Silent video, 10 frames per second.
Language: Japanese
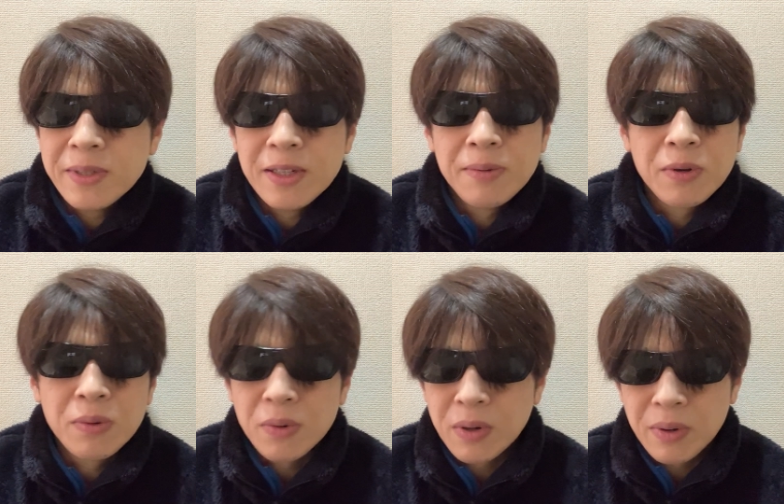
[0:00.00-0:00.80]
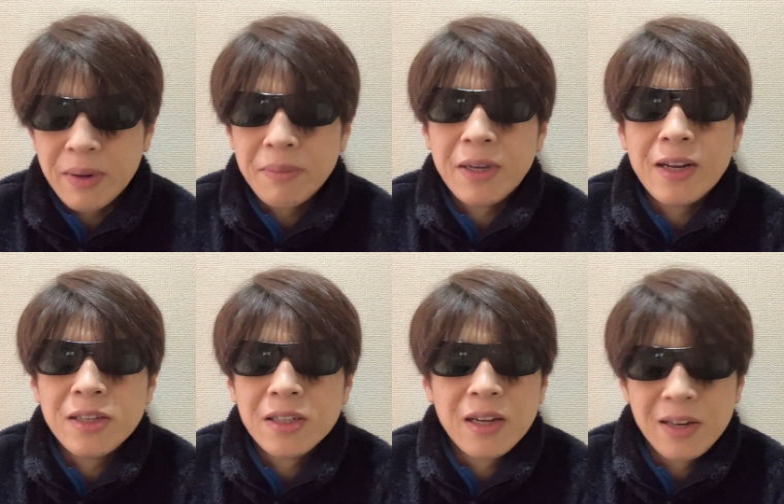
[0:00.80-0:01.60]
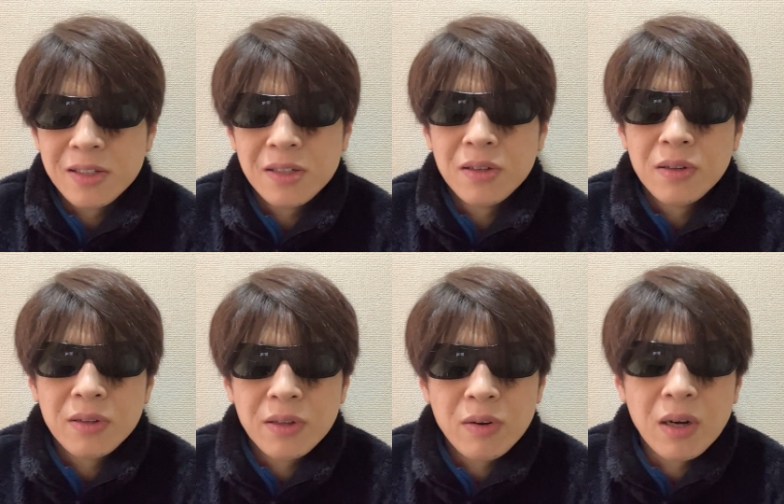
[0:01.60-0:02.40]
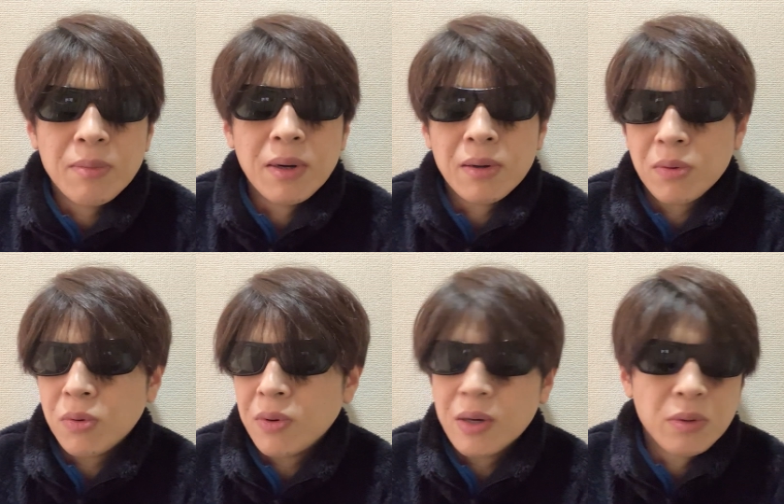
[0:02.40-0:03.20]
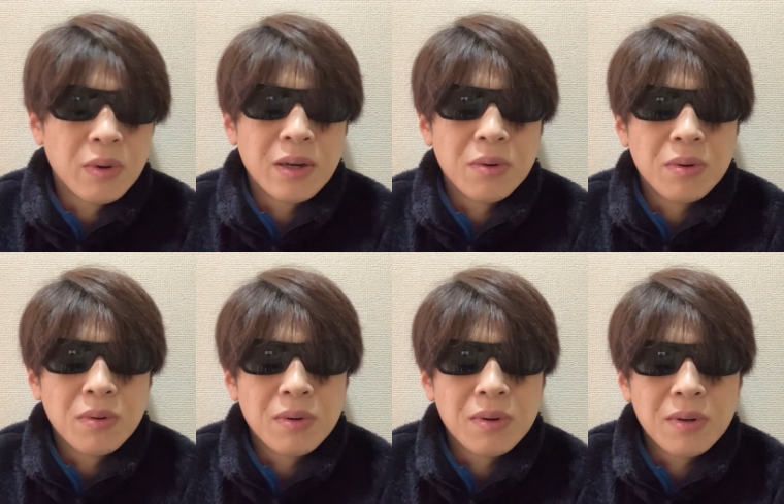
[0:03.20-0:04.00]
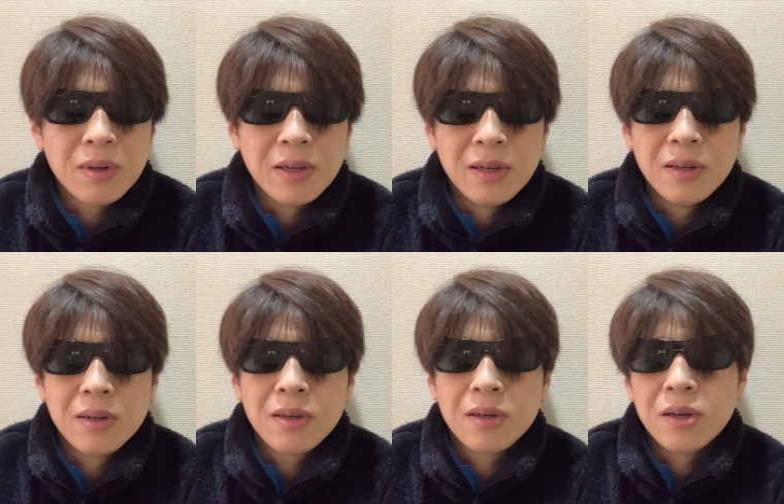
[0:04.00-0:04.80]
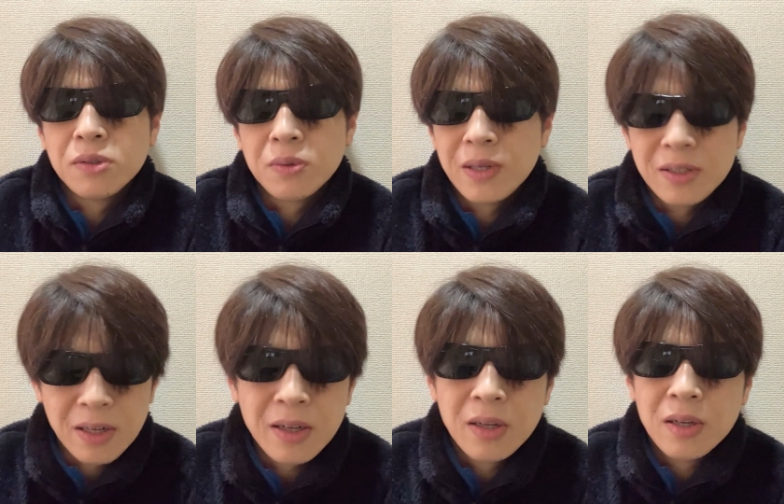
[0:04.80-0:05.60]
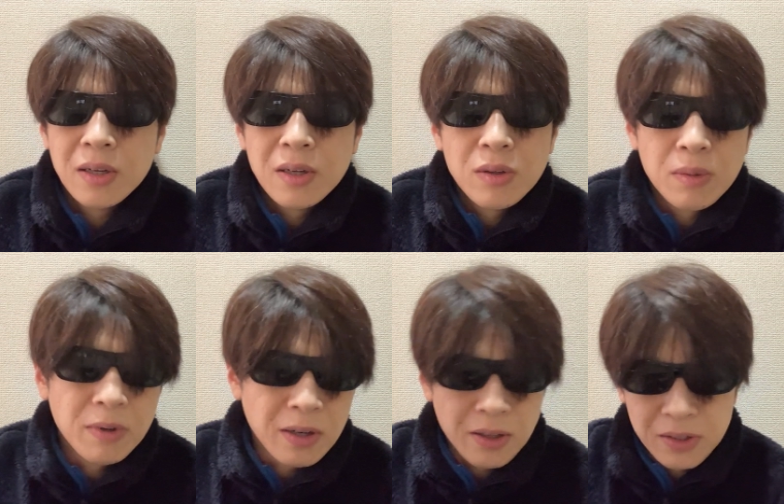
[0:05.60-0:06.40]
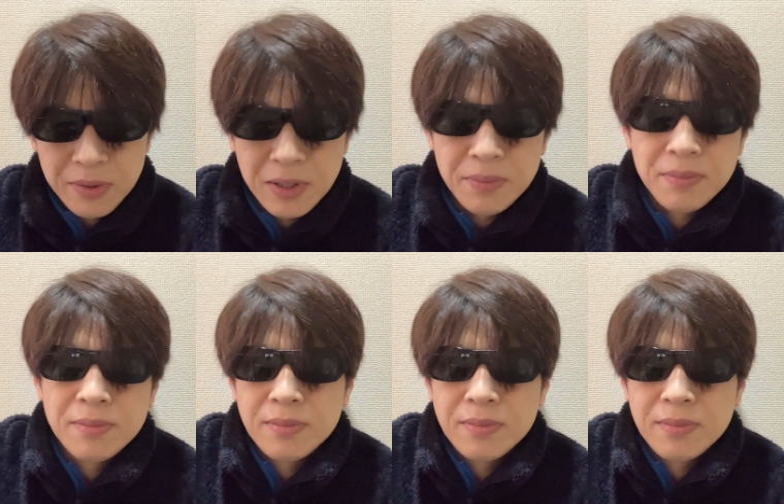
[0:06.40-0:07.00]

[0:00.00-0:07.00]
別にこれこれは嫌いじゃないです。ってのがまあ今回の動画の、えー、感想ですね。どうもありがとうございました。